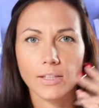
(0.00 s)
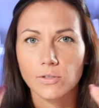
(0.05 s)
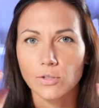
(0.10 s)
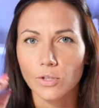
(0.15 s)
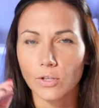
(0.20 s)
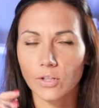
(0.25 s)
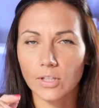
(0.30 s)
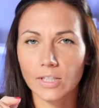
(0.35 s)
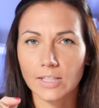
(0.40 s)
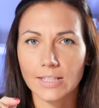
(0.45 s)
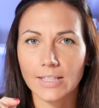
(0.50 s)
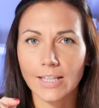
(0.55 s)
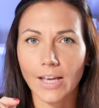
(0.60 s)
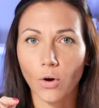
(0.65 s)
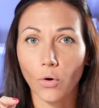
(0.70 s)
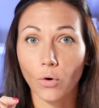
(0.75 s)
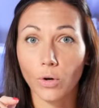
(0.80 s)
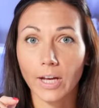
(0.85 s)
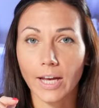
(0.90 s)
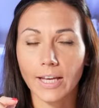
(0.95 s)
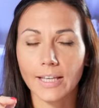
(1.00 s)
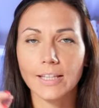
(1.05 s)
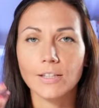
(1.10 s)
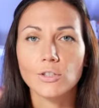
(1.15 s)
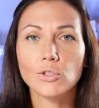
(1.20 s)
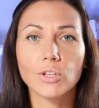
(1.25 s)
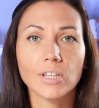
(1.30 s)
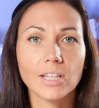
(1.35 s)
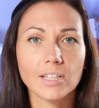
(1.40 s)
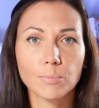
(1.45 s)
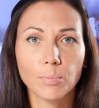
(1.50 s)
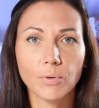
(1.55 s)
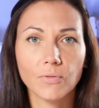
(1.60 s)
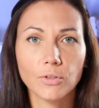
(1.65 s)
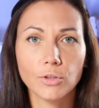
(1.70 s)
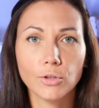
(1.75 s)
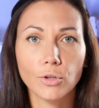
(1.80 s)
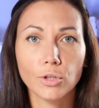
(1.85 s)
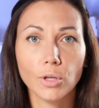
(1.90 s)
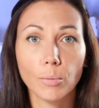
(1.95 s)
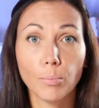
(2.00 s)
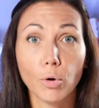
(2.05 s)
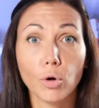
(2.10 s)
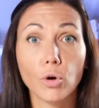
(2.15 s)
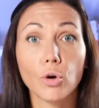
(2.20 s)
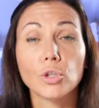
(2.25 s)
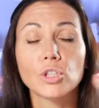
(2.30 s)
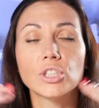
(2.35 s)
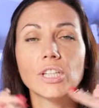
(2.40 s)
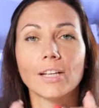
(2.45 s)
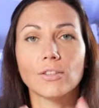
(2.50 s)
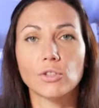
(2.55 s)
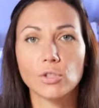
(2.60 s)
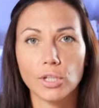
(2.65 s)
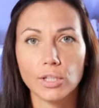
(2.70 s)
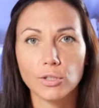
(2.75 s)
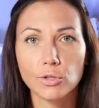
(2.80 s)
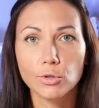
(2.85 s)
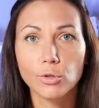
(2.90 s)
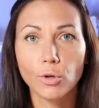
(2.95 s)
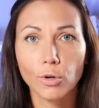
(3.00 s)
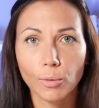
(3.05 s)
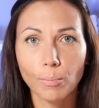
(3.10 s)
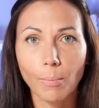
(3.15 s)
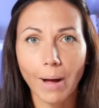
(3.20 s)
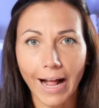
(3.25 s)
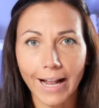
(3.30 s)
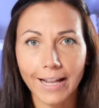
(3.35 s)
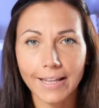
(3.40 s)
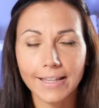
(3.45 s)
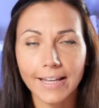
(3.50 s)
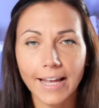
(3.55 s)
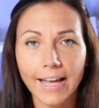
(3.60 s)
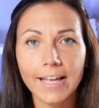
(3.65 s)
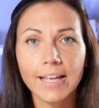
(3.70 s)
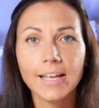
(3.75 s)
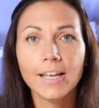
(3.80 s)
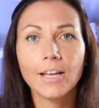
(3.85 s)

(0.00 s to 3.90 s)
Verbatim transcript: co jest nie ok i co nas powinno niepokoić, a co jest normalne,